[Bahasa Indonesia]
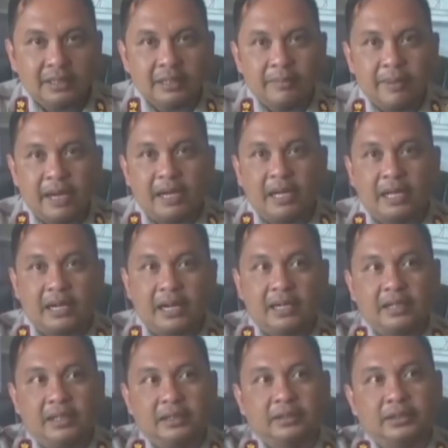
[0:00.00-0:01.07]

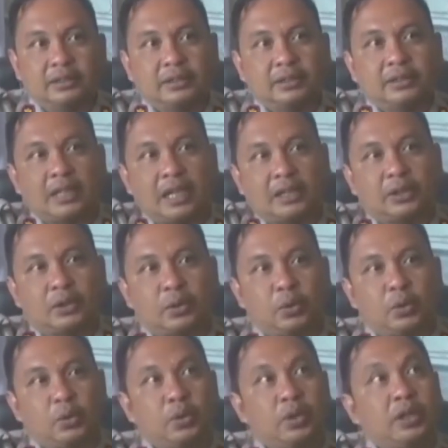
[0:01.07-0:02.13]
kebakaran satu
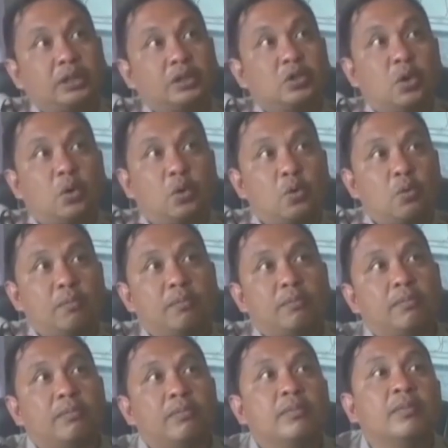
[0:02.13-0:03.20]
unit showroom
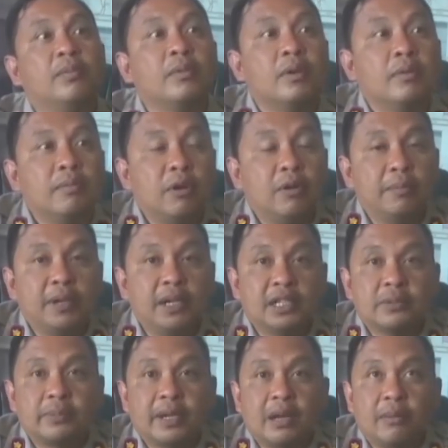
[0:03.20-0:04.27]
mobil dan
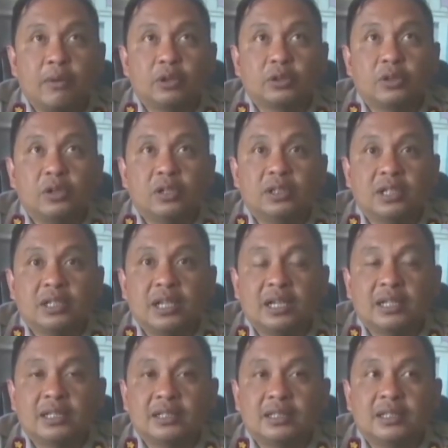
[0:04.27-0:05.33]
sepeda motor yang
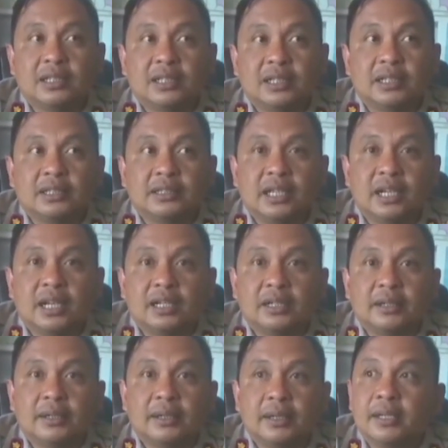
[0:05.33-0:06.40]
terjadi di Jalan
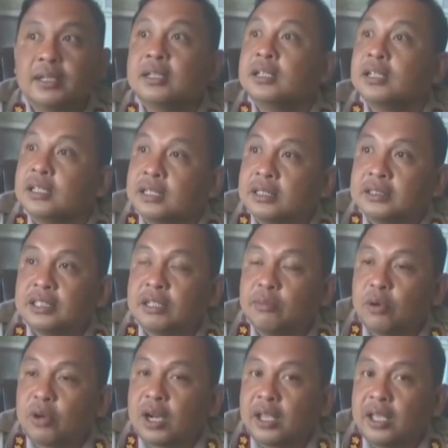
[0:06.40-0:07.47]

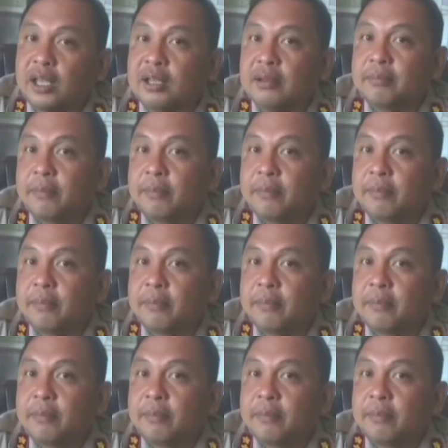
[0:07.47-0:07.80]
Timur Raya